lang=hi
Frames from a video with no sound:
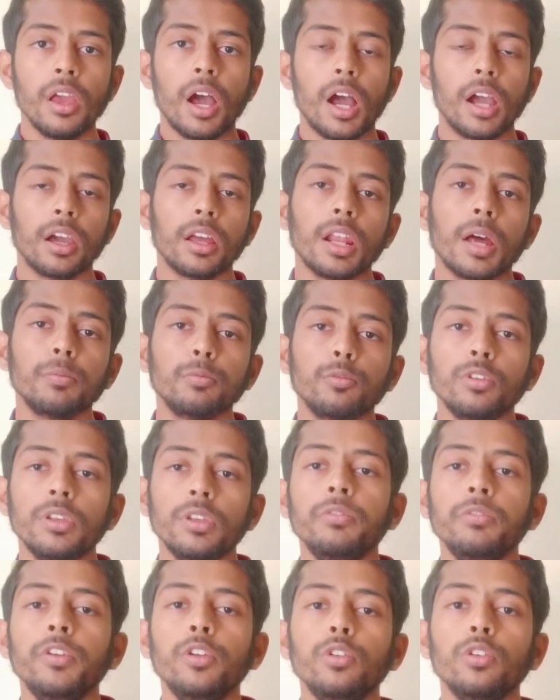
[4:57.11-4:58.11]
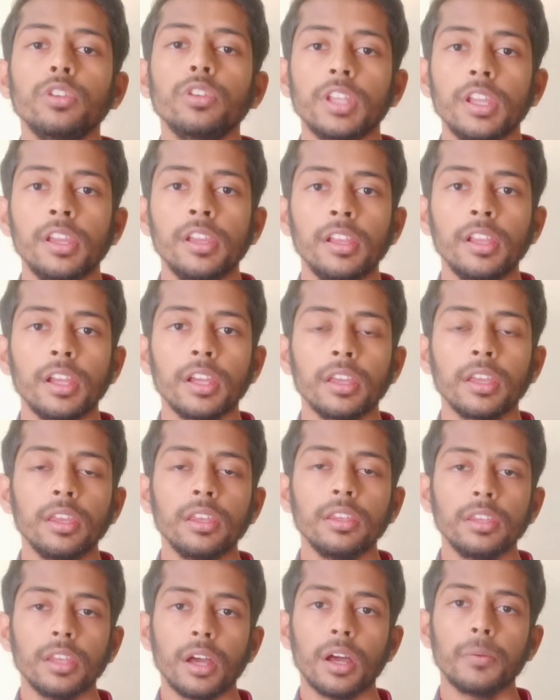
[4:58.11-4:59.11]
अगर आपको ये वीडियो सही लगे
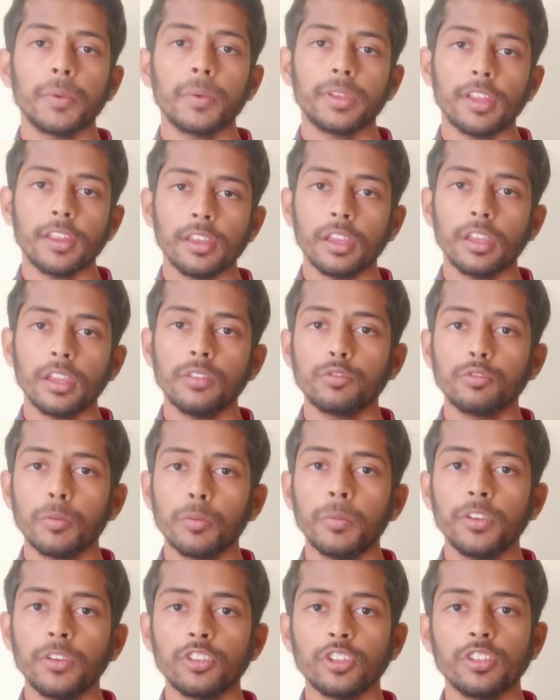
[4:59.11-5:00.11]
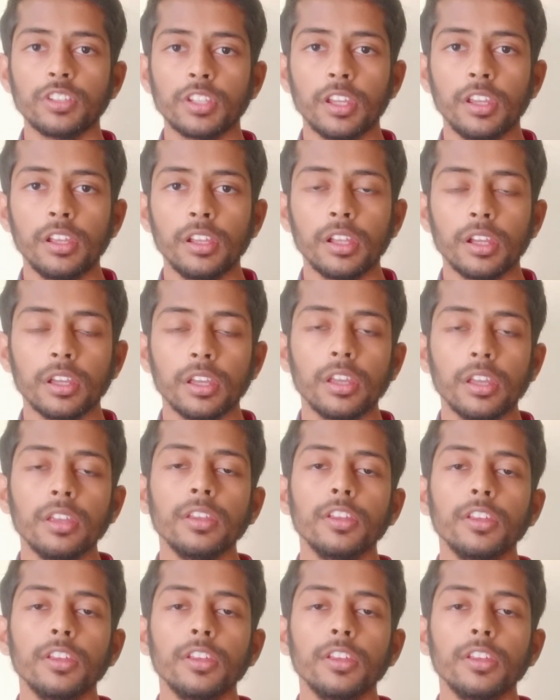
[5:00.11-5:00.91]
या बताई गई इन्फॉर्मेशन सही लगे